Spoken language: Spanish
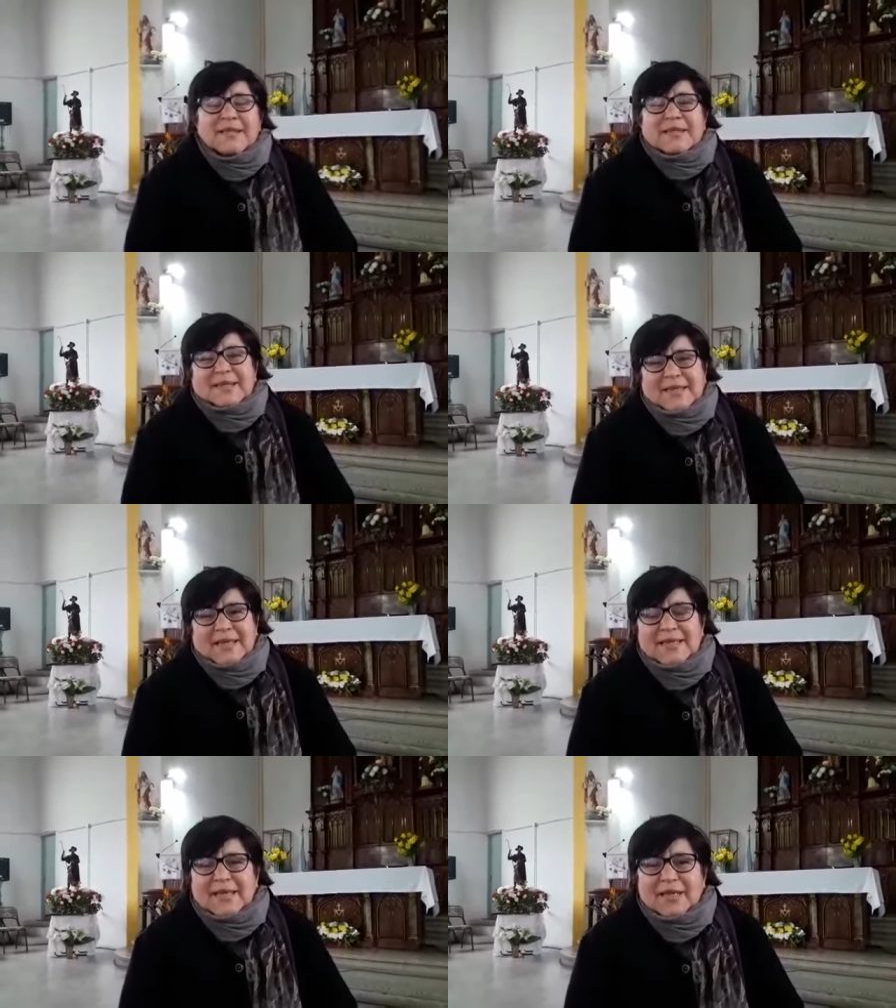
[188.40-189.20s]
Se
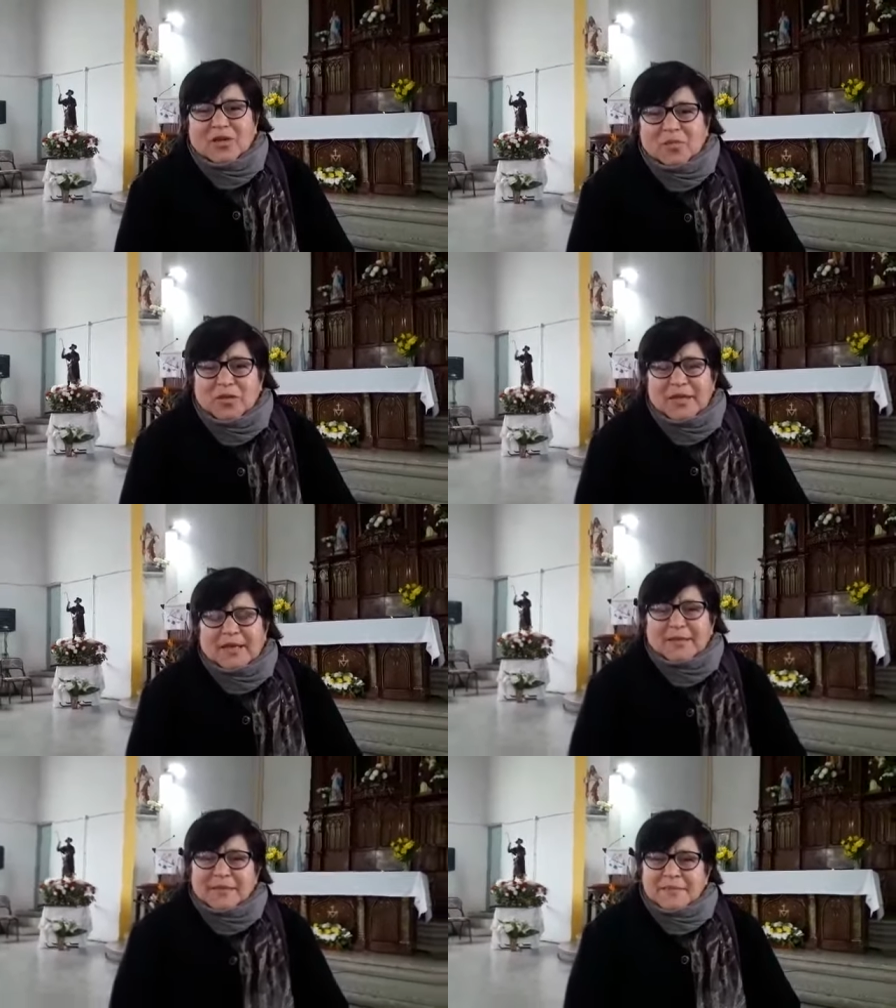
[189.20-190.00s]
sienten en comunidad.
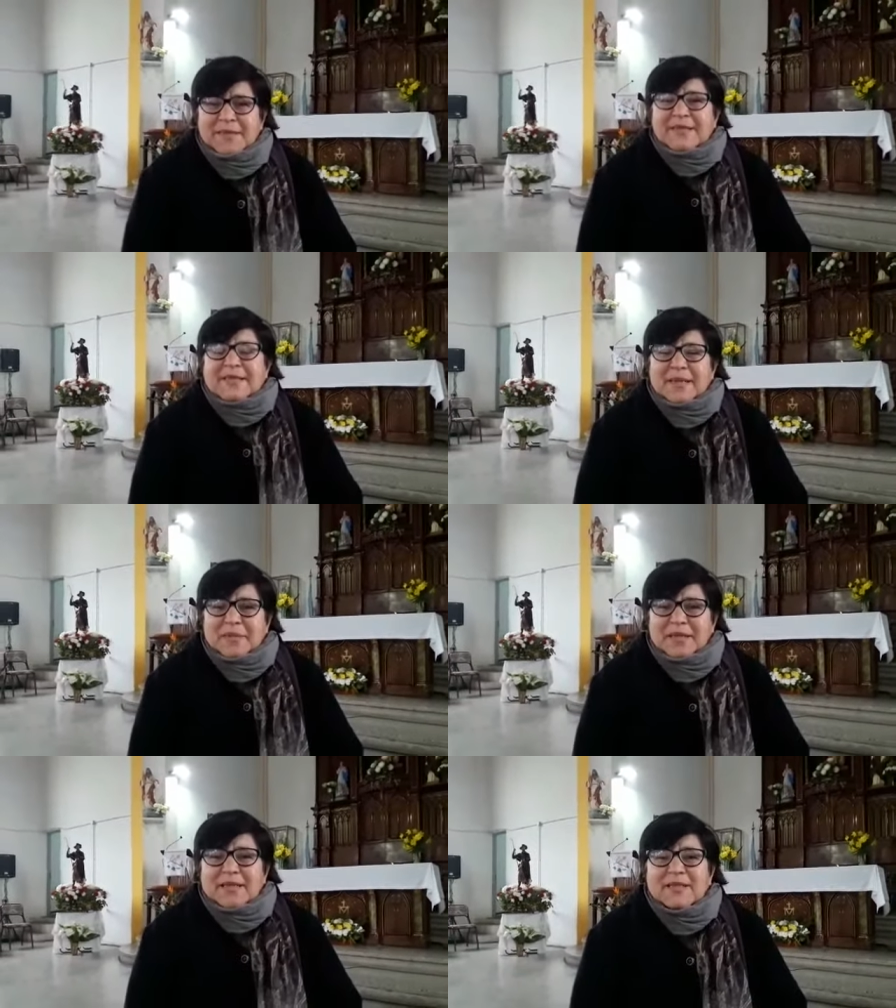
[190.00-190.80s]
Pertenecen. Sí,
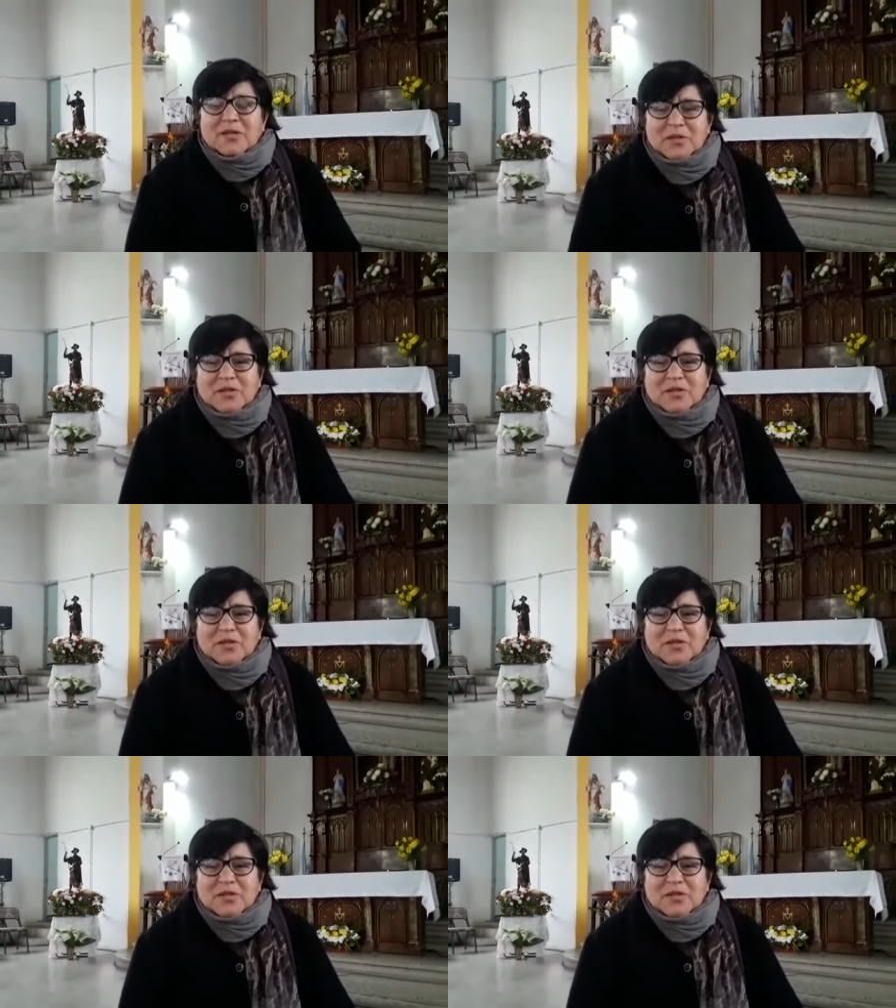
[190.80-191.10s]
pertenecen.